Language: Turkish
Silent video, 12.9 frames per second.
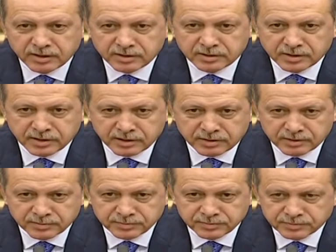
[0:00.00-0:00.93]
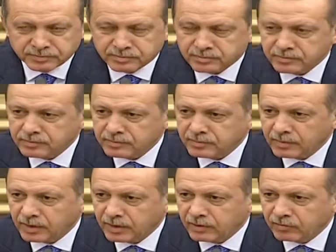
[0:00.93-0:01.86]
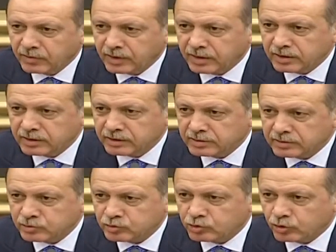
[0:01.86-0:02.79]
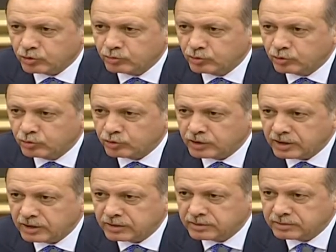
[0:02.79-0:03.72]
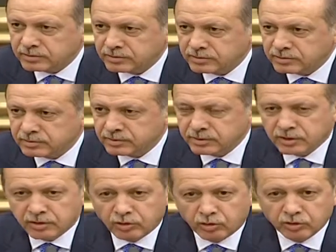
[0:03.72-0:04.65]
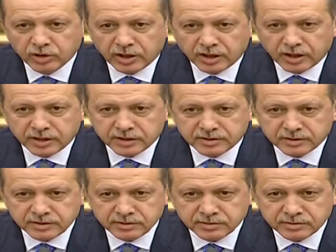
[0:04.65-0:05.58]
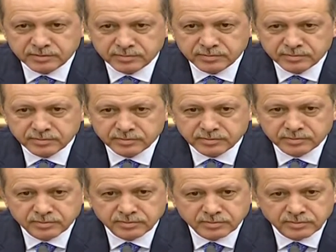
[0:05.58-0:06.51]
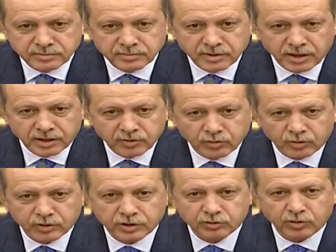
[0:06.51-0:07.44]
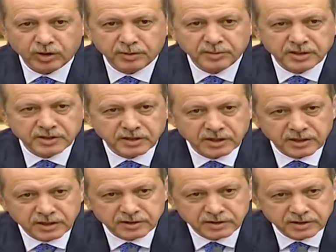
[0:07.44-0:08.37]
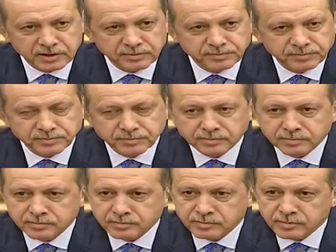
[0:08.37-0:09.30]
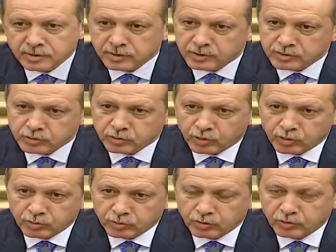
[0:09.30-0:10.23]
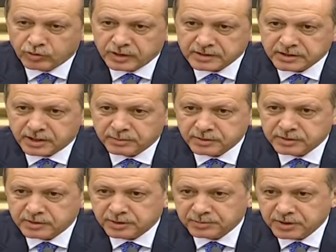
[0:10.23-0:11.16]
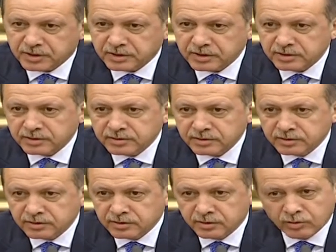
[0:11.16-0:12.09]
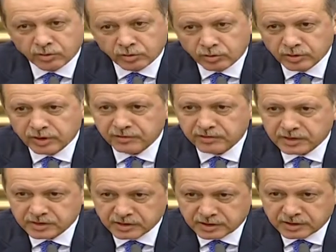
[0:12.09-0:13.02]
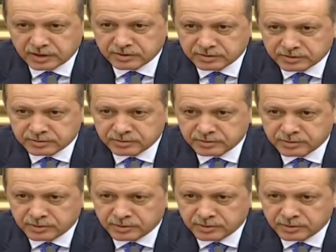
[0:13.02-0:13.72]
değil. Ve sorumluluğu da onlara aittir. Yarın orada doğabilecek her şeyin sorumluluğun hesabını tabii ki onlar vereceklerdir.